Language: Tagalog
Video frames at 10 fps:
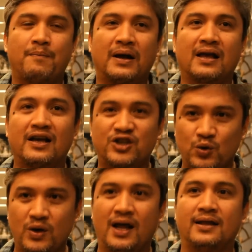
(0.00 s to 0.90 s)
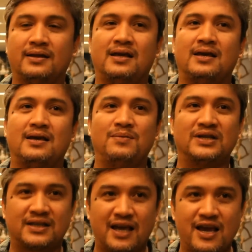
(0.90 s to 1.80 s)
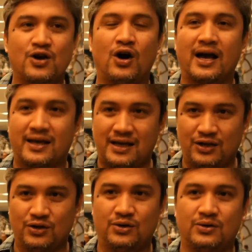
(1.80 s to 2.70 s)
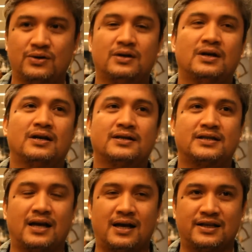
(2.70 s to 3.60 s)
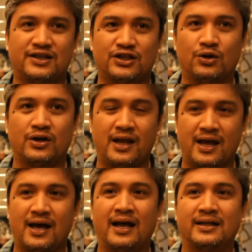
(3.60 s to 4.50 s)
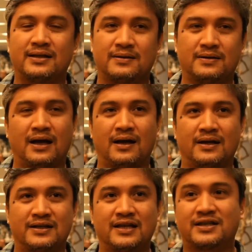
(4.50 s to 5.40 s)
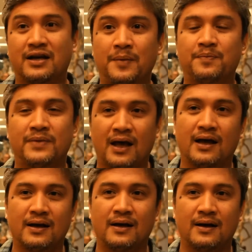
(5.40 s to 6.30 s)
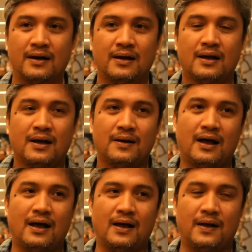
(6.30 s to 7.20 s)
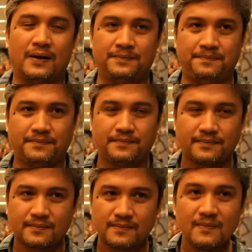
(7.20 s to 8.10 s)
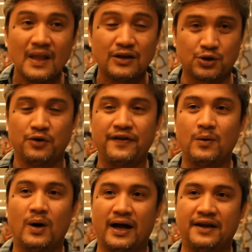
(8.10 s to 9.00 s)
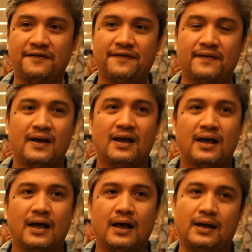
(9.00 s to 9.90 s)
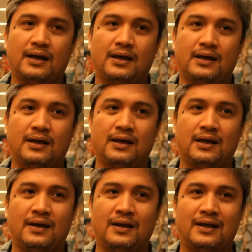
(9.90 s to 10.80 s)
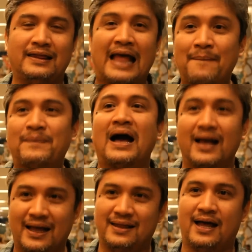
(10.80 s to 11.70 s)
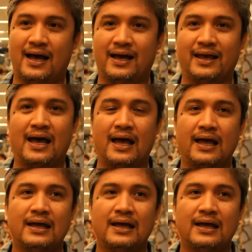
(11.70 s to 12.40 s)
pagkakasulat ni Miss Keiko Aquino sa storya at uh, sa script ng uh, Trophy Wife ay napakaganda. Kaya